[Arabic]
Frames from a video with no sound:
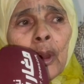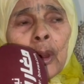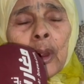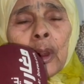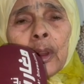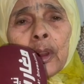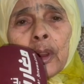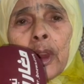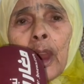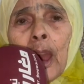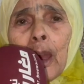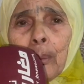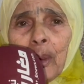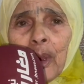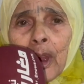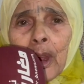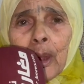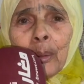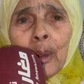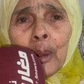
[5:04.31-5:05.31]
كنت
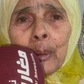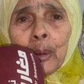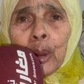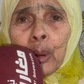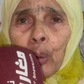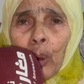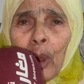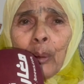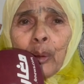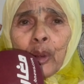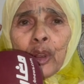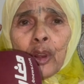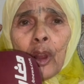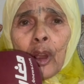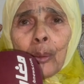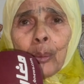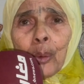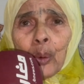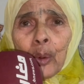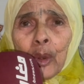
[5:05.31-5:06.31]
تابعه بالدواء
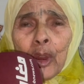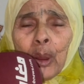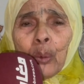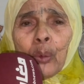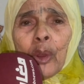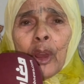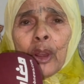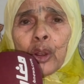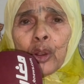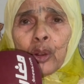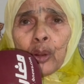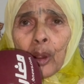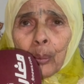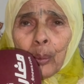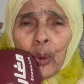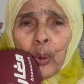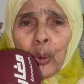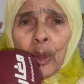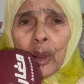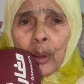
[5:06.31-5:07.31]
ونشربوا لي وكان
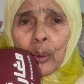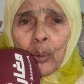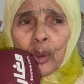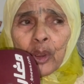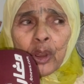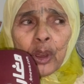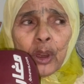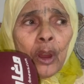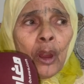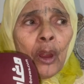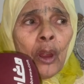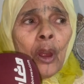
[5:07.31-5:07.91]
يشربوا وكان كل شيء